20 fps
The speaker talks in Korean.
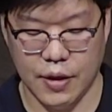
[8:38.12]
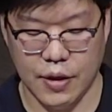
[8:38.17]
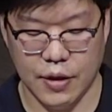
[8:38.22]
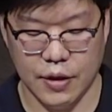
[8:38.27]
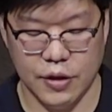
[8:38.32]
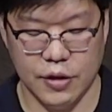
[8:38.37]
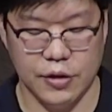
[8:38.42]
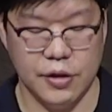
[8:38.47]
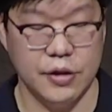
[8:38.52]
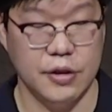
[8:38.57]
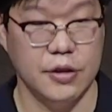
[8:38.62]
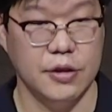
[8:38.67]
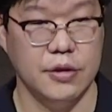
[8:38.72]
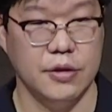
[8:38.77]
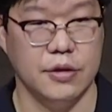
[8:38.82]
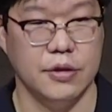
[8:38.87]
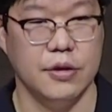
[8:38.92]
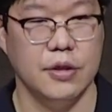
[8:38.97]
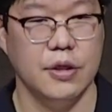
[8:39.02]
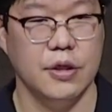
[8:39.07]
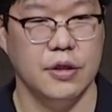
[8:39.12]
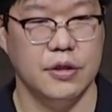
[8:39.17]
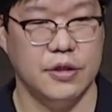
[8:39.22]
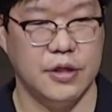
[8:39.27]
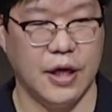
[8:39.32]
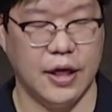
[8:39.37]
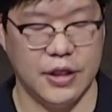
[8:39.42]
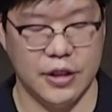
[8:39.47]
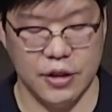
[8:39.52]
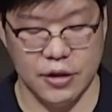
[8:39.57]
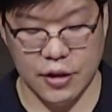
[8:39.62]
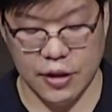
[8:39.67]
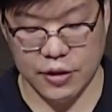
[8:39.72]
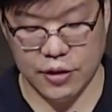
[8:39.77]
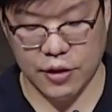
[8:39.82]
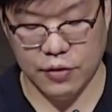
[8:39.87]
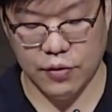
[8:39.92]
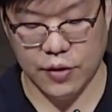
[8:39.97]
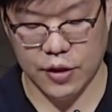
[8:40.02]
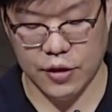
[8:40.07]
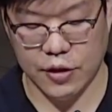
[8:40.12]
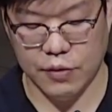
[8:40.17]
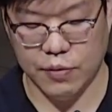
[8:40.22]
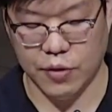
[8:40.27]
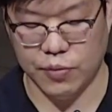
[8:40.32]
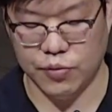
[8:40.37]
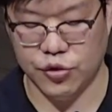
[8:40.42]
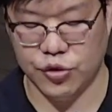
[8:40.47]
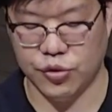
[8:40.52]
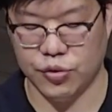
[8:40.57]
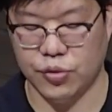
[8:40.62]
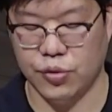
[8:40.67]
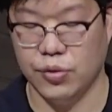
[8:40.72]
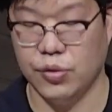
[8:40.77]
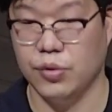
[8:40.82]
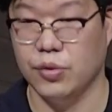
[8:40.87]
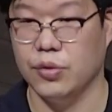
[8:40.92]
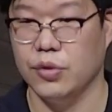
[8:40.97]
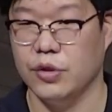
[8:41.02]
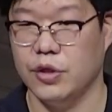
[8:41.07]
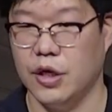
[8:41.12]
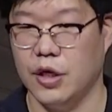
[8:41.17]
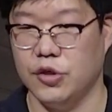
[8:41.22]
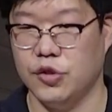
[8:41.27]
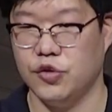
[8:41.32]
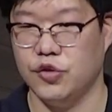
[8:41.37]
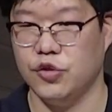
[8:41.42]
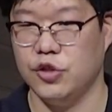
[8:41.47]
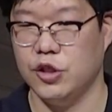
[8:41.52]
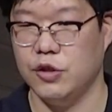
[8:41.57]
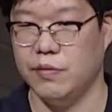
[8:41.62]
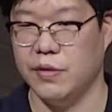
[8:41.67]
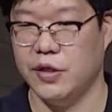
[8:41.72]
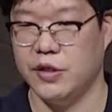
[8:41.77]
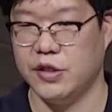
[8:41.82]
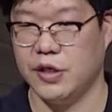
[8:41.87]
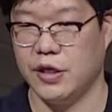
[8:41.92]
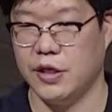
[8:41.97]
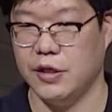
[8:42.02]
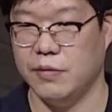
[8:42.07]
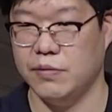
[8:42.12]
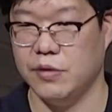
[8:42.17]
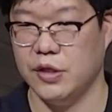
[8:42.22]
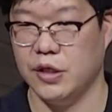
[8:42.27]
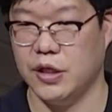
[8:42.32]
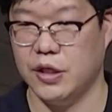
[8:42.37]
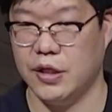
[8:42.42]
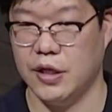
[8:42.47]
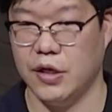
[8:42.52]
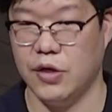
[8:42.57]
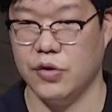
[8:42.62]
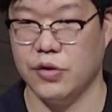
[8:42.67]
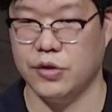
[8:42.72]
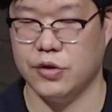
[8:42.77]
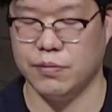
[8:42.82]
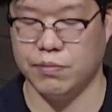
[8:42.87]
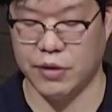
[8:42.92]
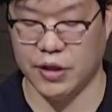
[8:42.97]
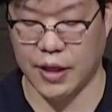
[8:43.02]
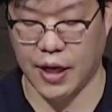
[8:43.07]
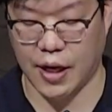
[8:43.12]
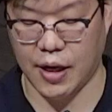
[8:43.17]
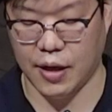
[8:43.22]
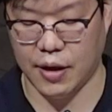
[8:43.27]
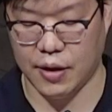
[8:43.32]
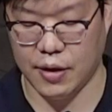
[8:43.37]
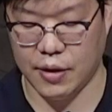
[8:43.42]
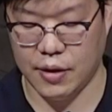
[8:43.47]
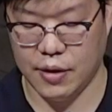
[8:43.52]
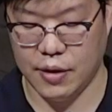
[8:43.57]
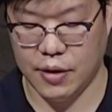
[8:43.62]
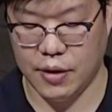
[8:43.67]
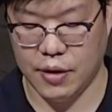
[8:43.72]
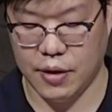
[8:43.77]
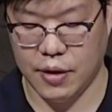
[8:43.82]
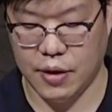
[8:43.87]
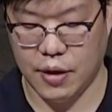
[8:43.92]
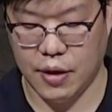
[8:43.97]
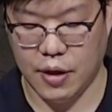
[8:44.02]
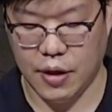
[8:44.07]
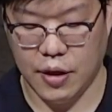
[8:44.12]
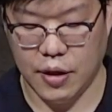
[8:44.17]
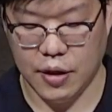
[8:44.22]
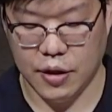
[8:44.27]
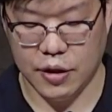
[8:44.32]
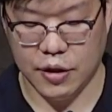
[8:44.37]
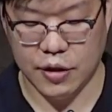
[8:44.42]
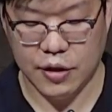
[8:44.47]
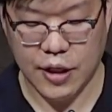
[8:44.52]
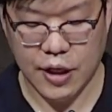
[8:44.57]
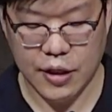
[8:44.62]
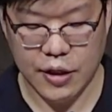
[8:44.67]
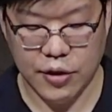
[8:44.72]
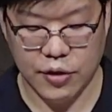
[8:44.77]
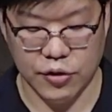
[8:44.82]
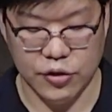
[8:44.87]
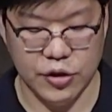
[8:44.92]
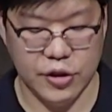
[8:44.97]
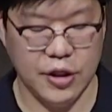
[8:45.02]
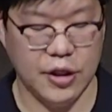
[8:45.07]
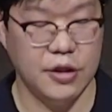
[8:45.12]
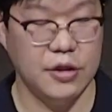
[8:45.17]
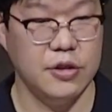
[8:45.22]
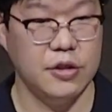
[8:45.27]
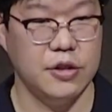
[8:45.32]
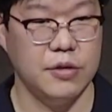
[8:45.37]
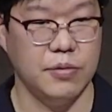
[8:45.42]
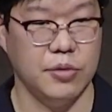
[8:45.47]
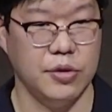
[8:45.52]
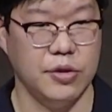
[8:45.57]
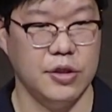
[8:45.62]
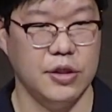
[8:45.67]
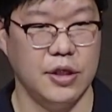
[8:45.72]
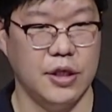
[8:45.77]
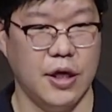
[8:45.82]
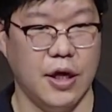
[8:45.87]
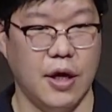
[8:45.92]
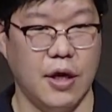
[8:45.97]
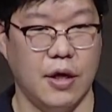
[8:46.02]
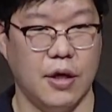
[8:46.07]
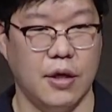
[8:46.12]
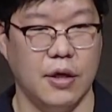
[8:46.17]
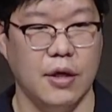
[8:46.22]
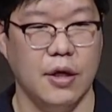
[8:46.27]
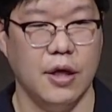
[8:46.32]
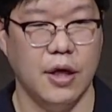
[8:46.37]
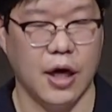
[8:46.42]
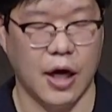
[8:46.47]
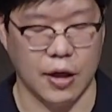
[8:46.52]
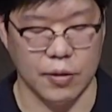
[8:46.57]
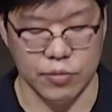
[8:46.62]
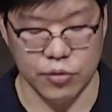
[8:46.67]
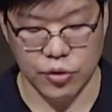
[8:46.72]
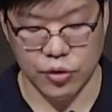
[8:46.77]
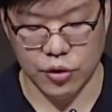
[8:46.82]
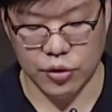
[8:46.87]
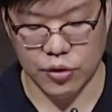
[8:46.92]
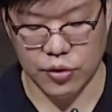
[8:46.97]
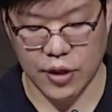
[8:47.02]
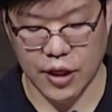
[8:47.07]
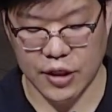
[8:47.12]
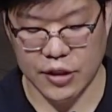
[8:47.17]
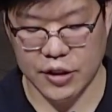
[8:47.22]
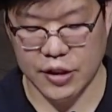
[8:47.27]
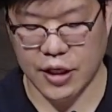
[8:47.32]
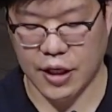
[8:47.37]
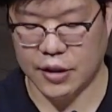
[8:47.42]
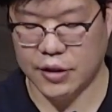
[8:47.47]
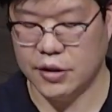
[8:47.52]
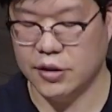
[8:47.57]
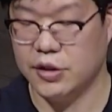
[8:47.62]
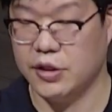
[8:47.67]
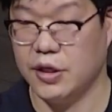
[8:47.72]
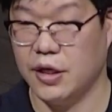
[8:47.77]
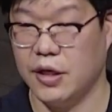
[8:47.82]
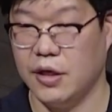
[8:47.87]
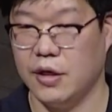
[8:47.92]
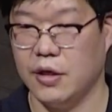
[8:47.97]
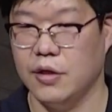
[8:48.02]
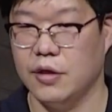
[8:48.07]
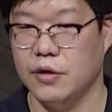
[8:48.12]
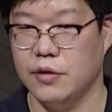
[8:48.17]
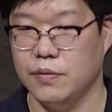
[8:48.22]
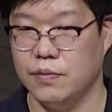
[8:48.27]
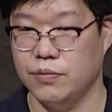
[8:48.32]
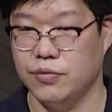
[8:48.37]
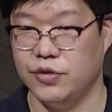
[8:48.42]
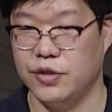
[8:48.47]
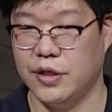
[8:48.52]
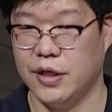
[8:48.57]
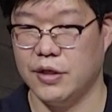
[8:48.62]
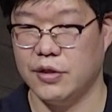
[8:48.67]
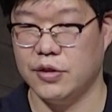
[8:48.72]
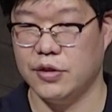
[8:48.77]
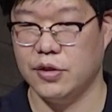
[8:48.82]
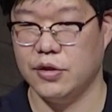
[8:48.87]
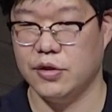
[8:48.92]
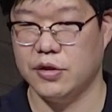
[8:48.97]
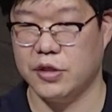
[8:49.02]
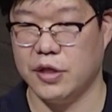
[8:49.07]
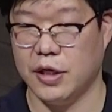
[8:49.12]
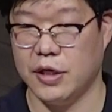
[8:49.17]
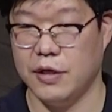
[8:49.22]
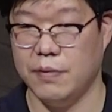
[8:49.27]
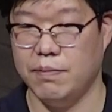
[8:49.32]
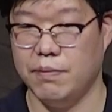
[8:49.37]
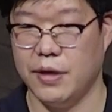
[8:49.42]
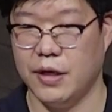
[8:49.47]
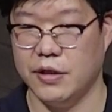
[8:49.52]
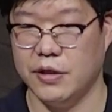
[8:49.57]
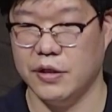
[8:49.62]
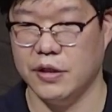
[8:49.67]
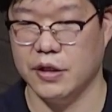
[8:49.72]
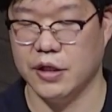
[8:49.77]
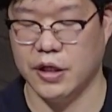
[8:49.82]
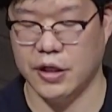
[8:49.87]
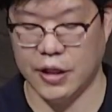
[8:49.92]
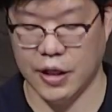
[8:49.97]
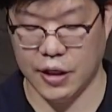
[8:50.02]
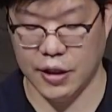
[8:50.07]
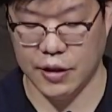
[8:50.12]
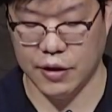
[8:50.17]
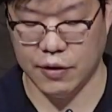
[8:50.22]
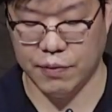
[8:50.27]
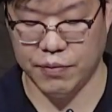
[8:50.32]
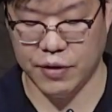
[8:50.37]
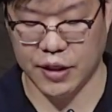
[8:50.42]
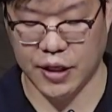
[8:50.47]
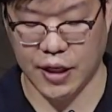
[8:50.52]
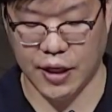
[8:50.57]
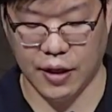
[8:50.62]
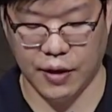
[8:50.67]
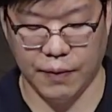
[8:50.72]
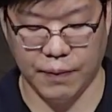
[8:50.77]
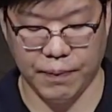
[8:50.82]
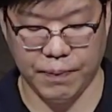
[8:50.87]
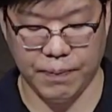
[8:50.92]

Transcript: 그들은 자신의 생활을 멈추고 예수님의 재림을 기다렸습니다. 그날이 언제인지 모르기에 아무것도 하지 않은 채 무작정 재림만을 기다린 겁니다.